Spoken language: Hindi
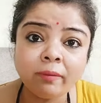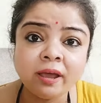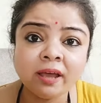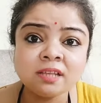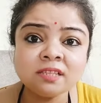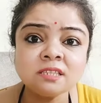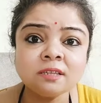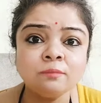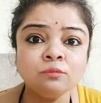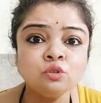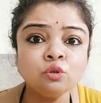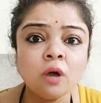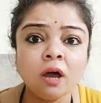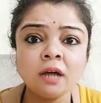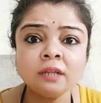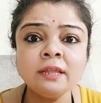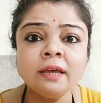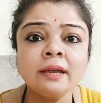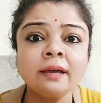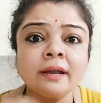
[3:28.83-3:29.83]
बहन समझो
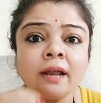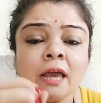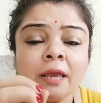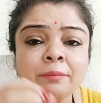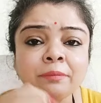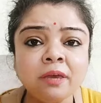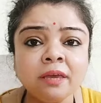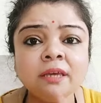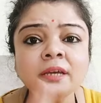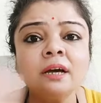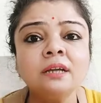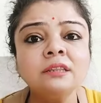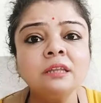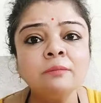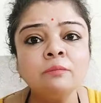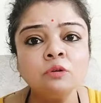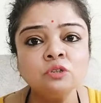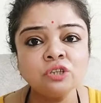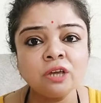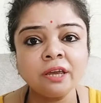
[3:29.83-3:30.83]
आधे क्राइम यहीं
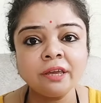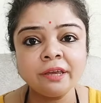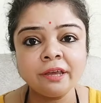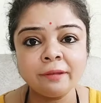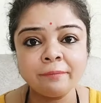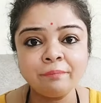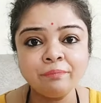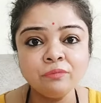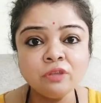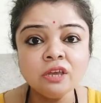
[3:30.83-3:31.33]
ख़त्म हो जाएंगे